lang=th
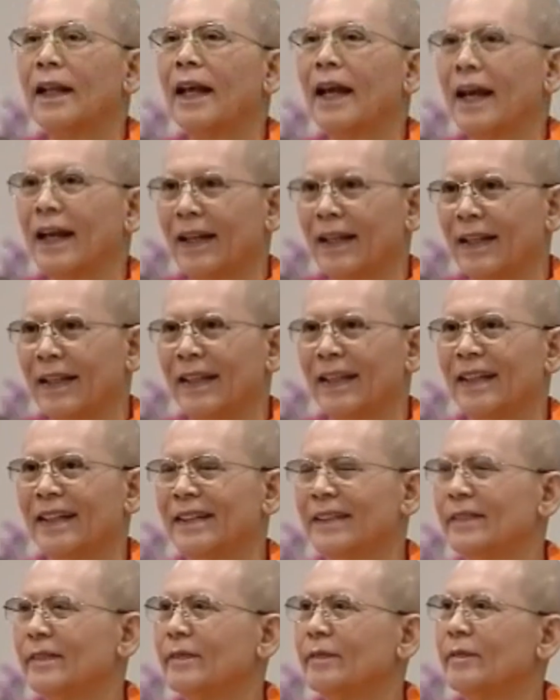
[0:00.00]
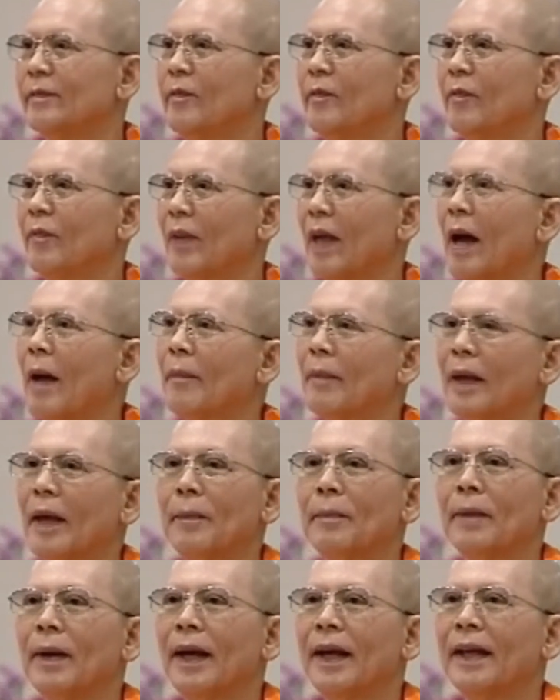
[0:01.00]
นแรกอะไรเงี้ยตามทั
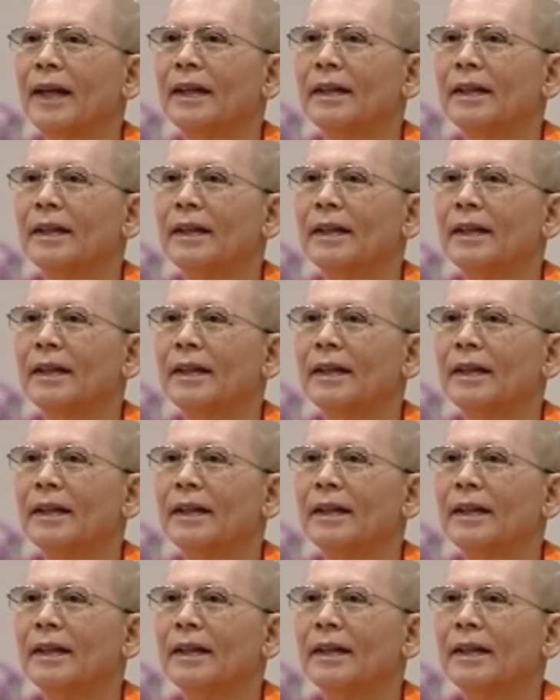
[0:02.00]
นไหม